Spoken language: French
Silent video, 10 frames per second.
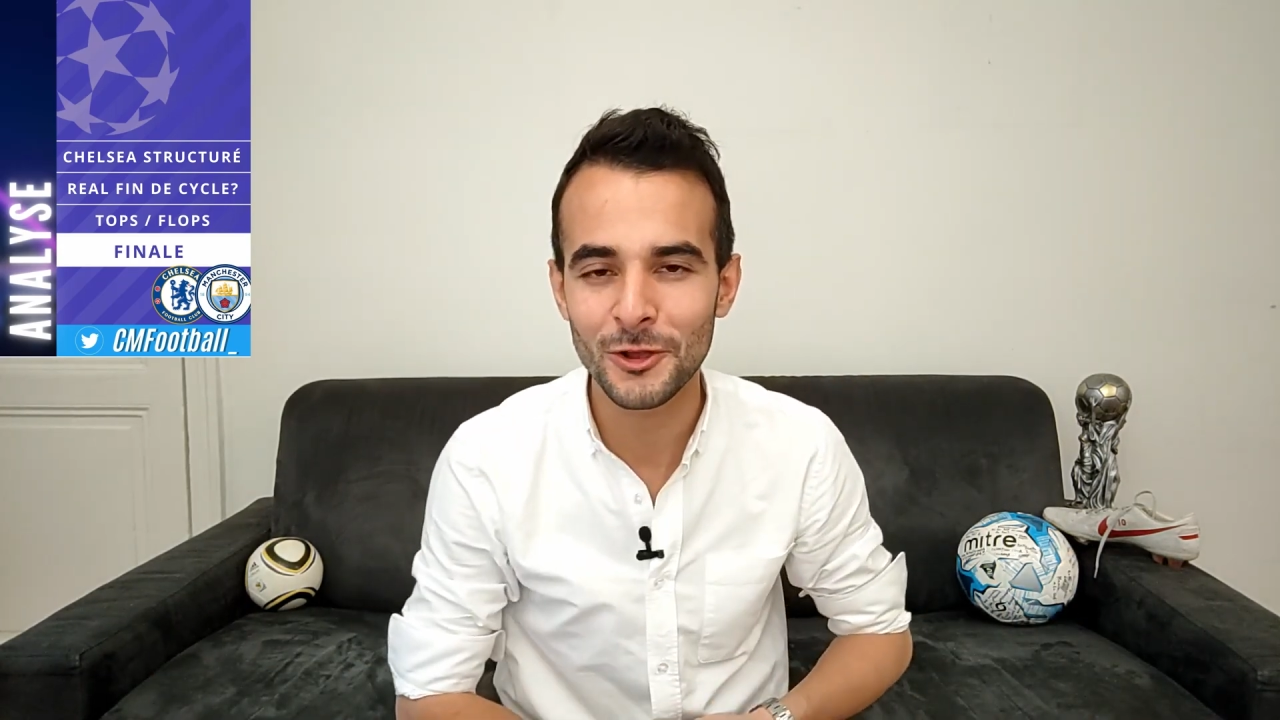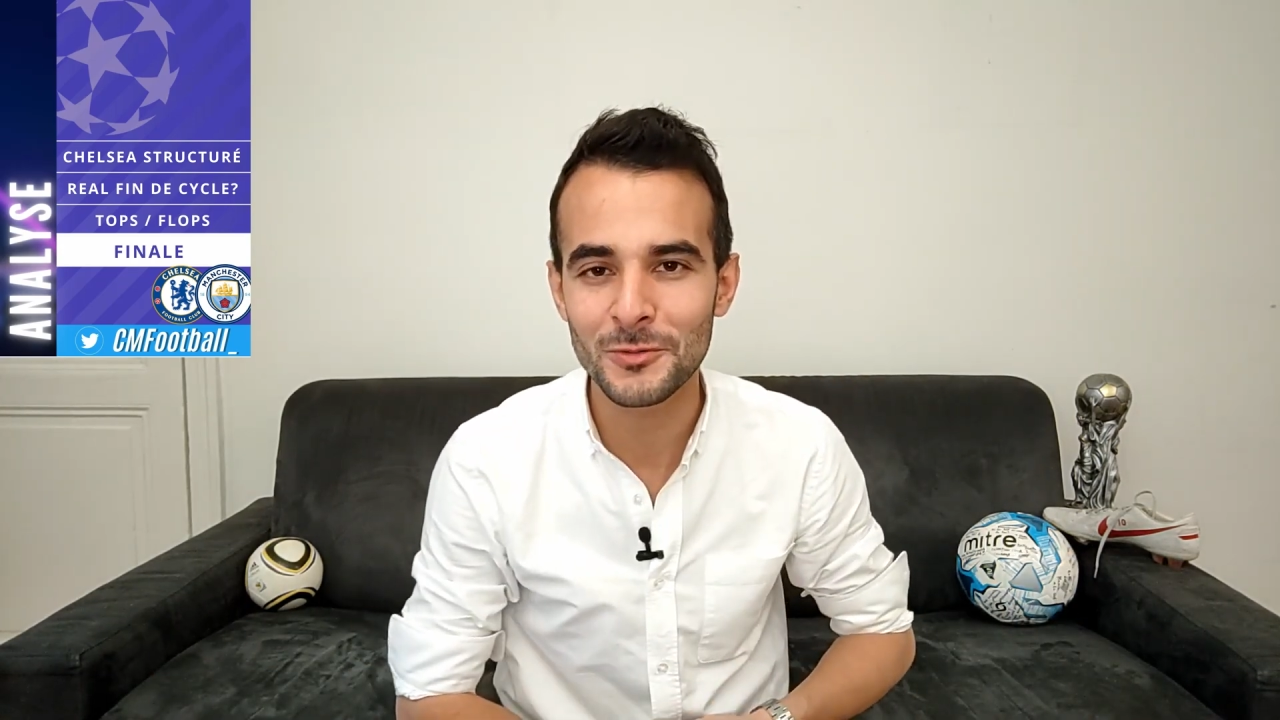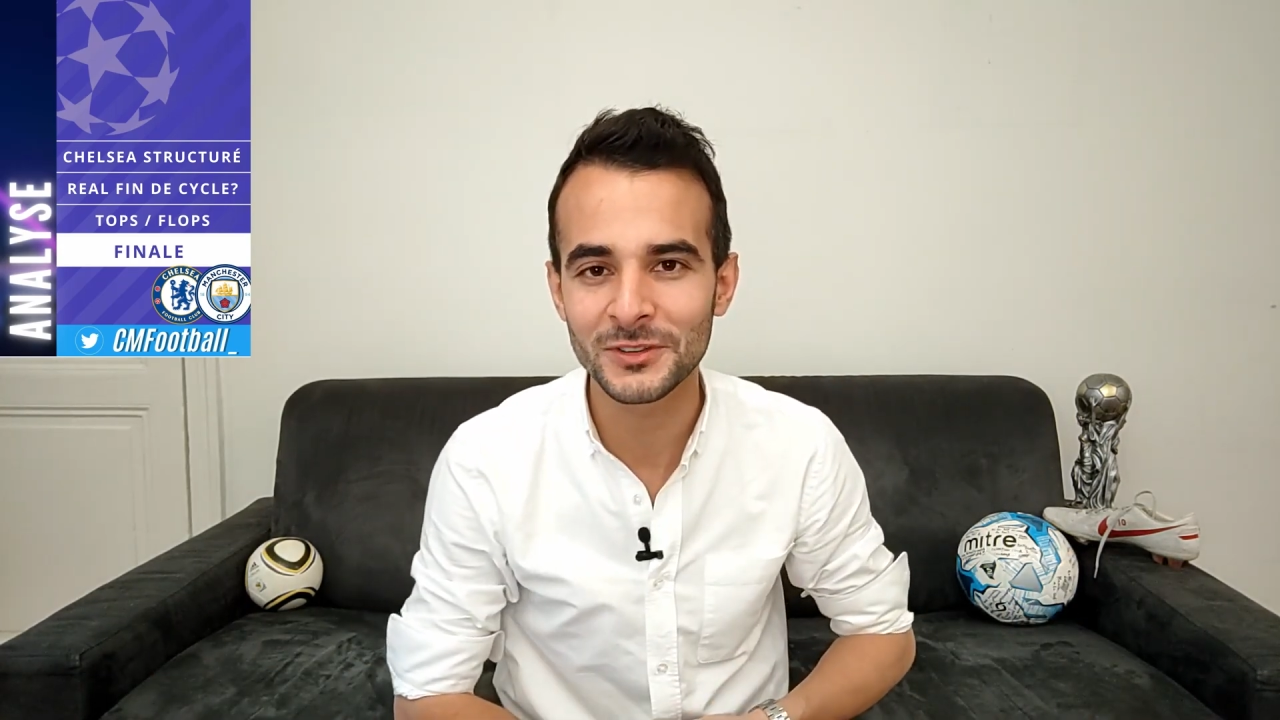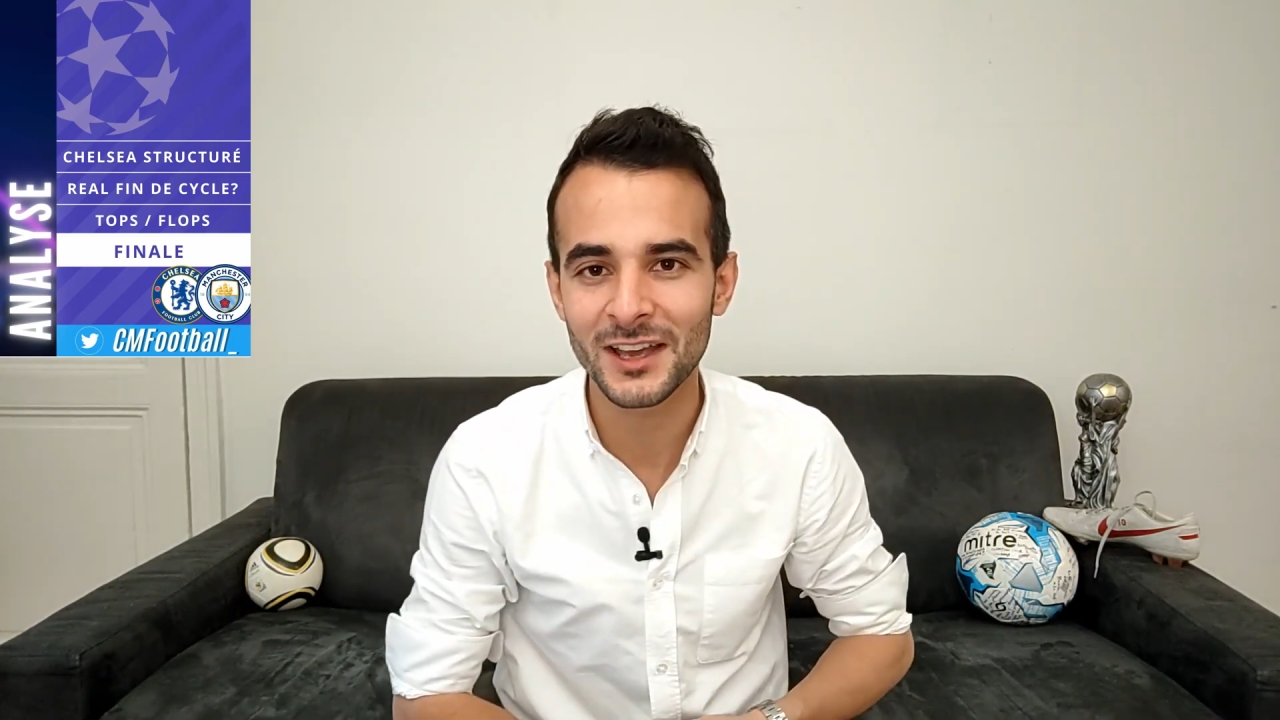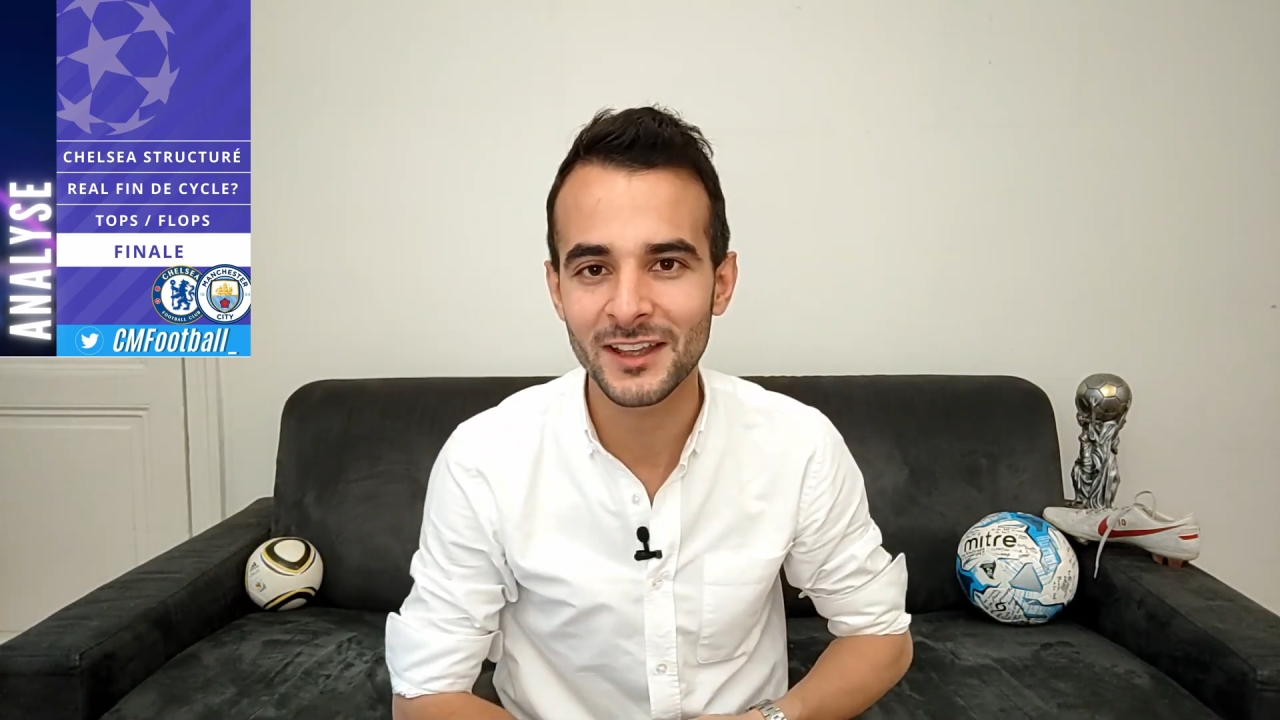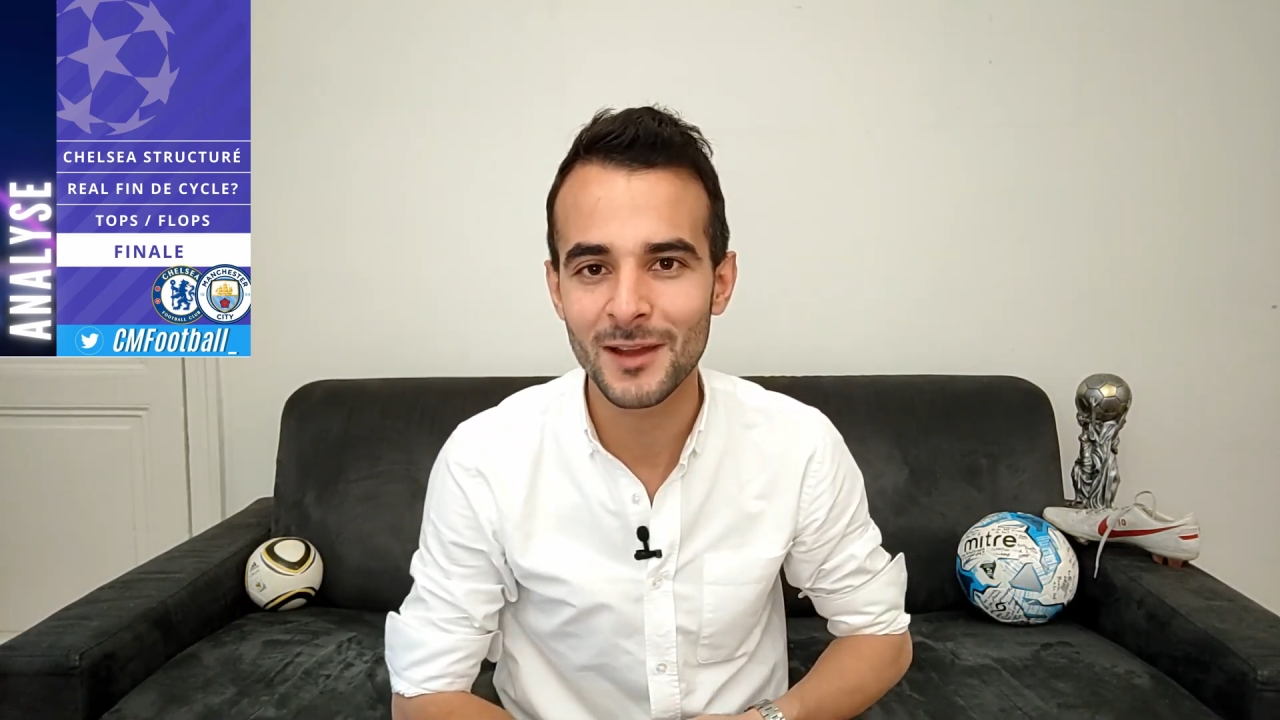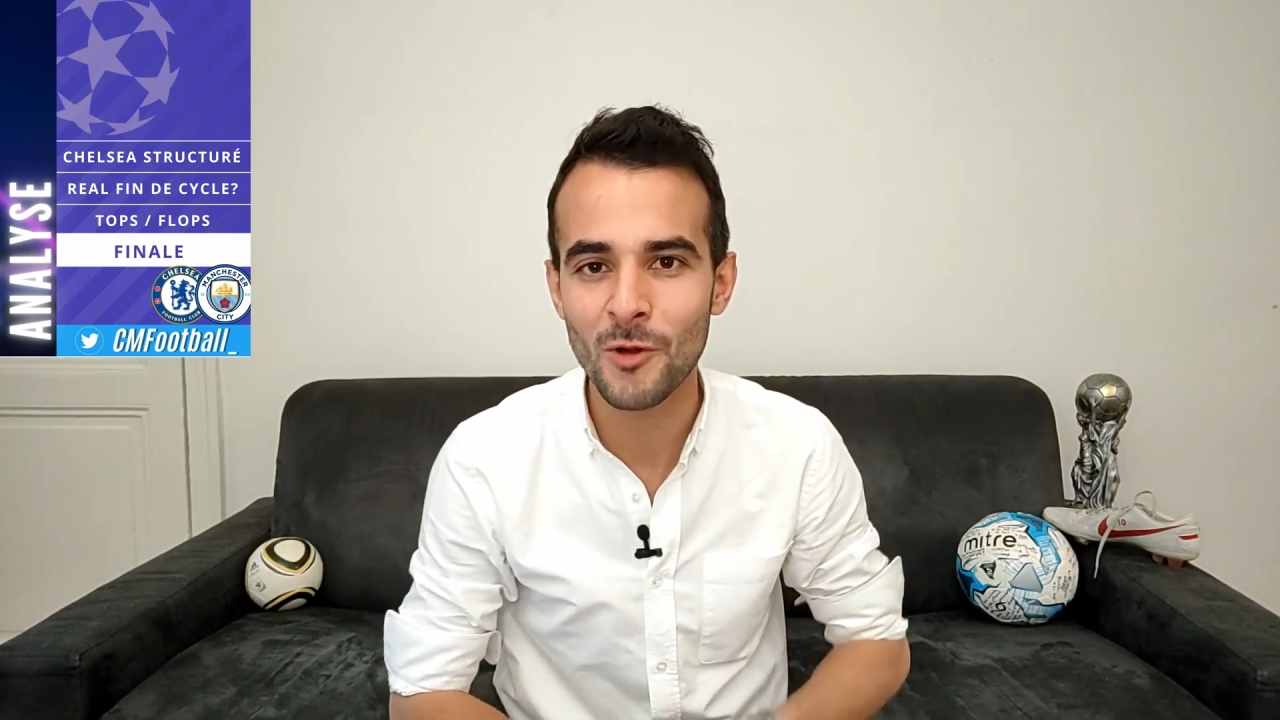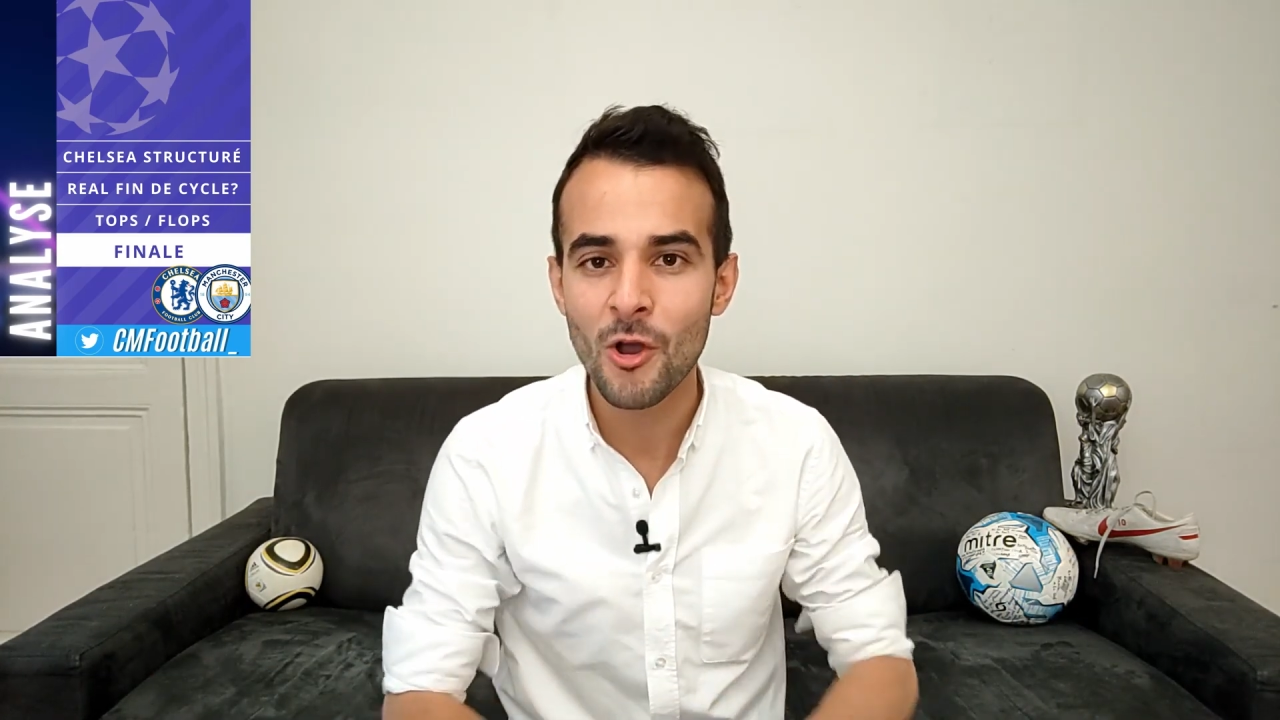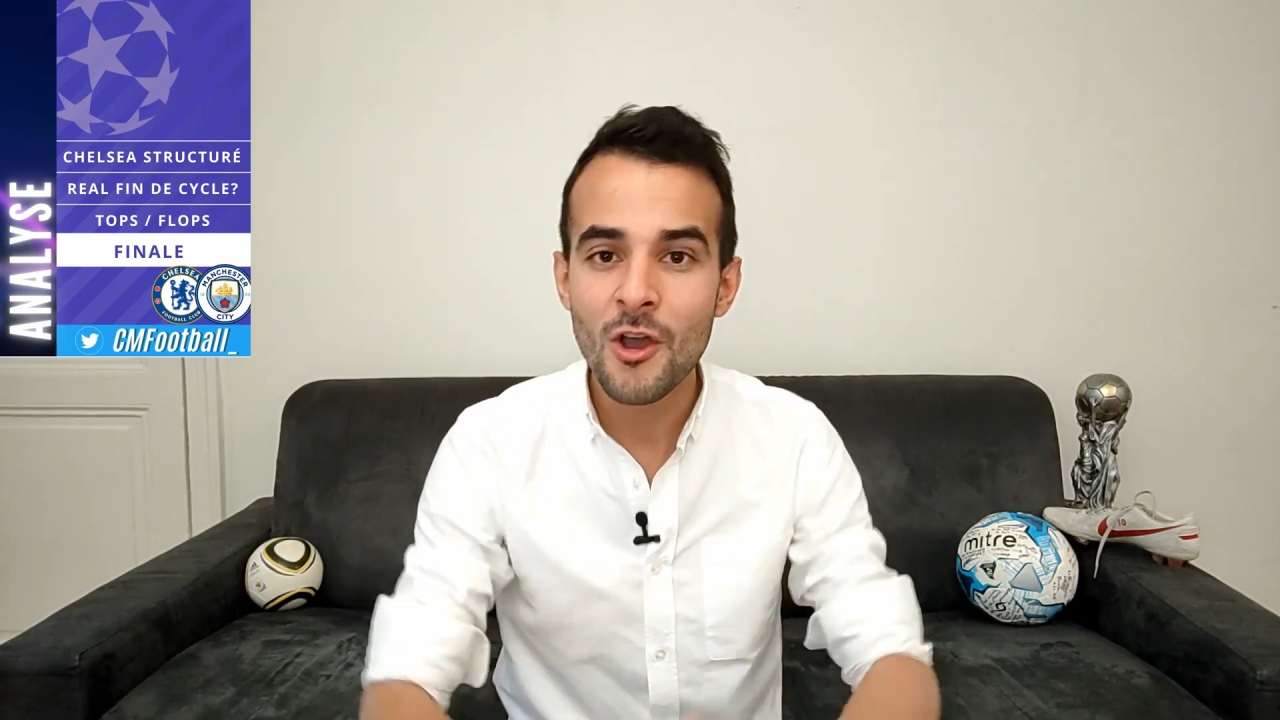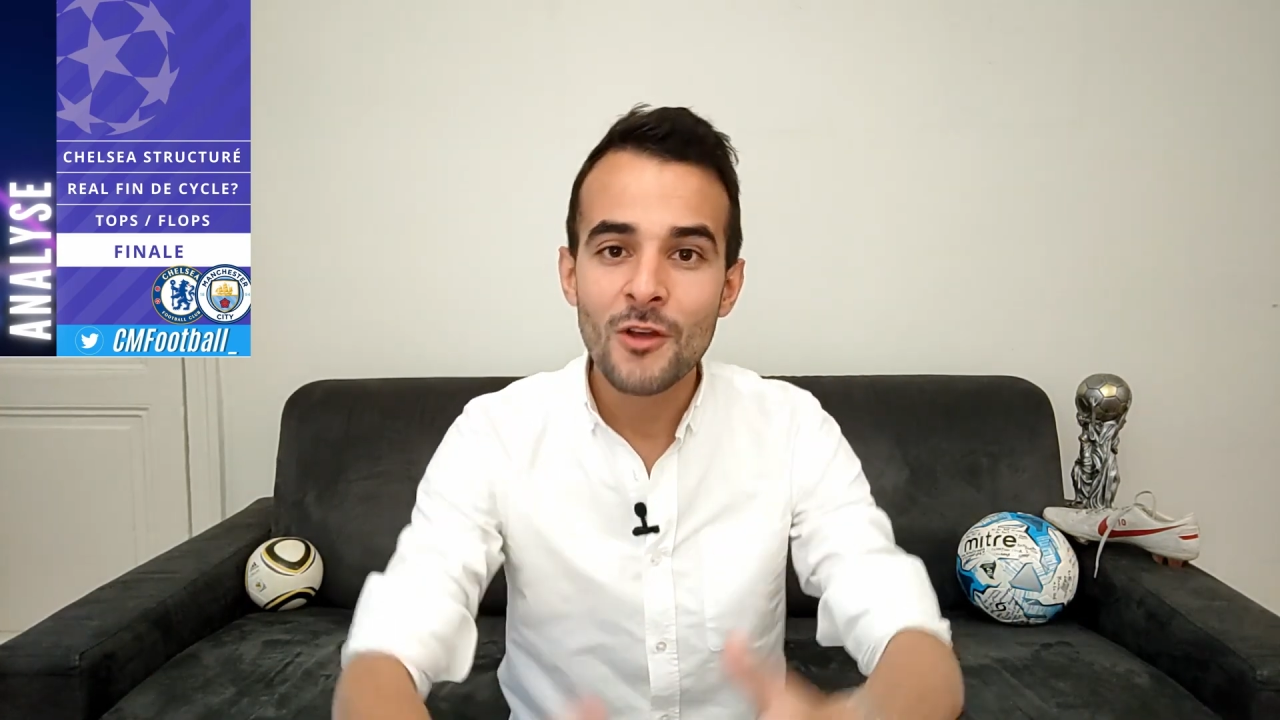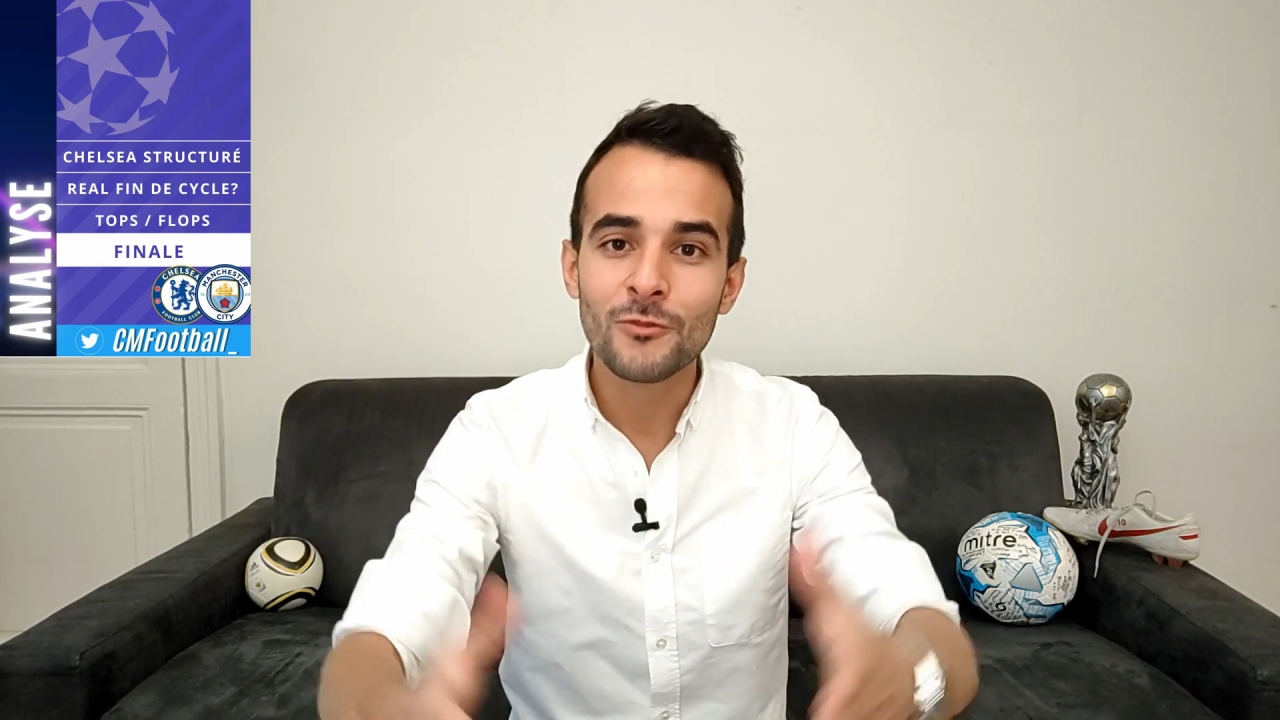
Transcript: en commentaire également.